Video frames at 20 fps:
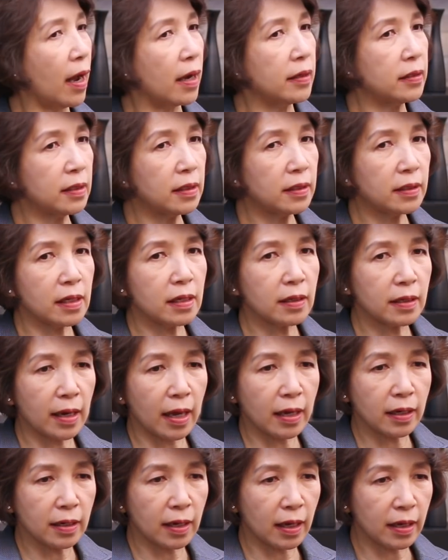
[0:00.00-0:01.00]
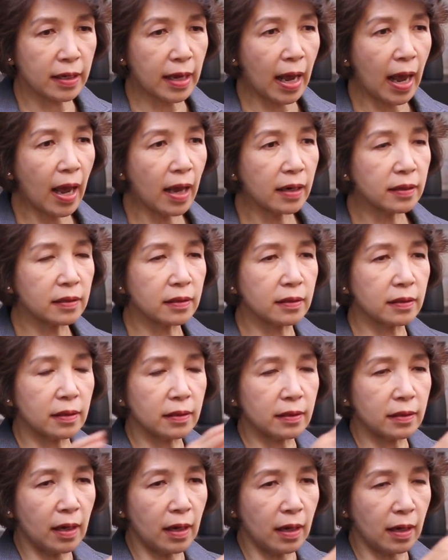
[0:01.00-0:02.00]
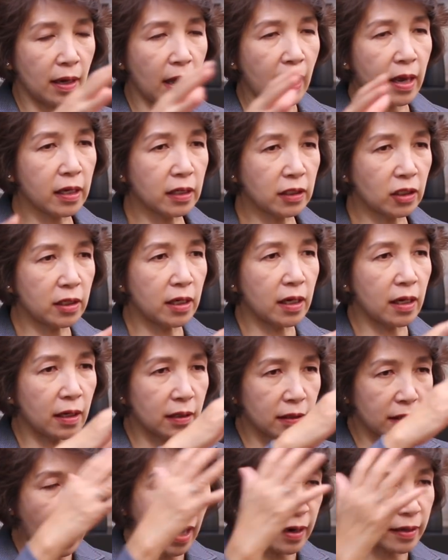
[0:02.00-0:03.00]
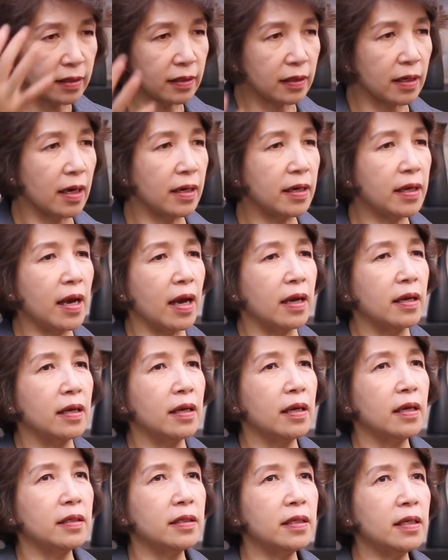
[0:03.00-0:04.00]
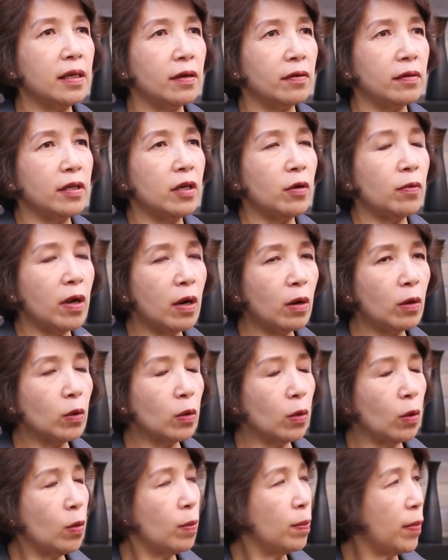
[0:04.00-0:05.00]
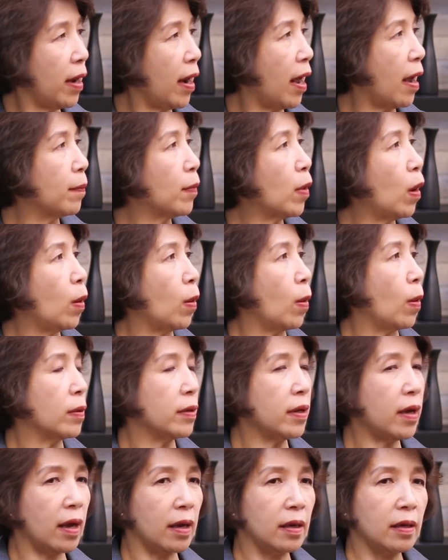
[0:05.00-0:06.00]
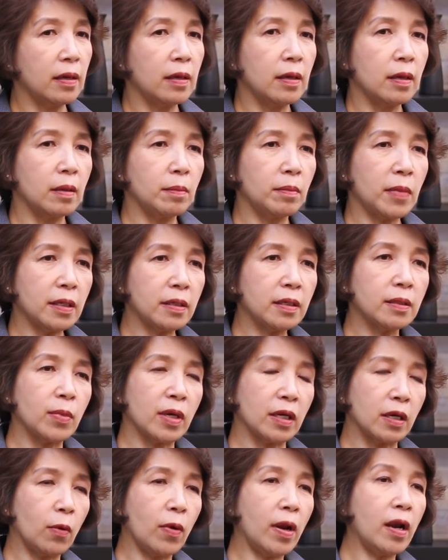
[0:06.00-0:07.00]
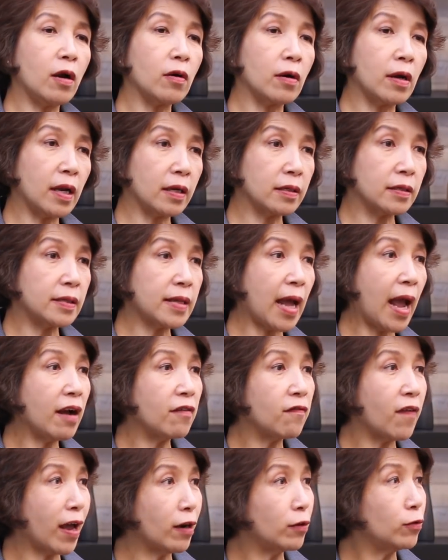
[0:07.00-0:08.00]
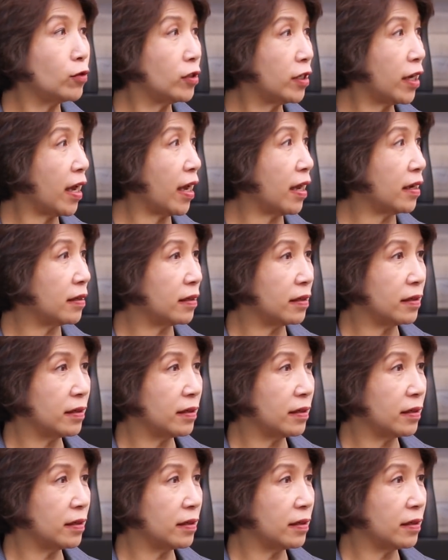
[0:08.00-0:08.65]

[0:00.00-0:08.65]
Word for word: คะจริงๆในย่านเอเชียทางเหนือเนี่ยที่เราเรียกว่าลุ่มแม่น้ำโขงเนี่ยมันเหมือนกับว่าเรากำลังสร้าง value chain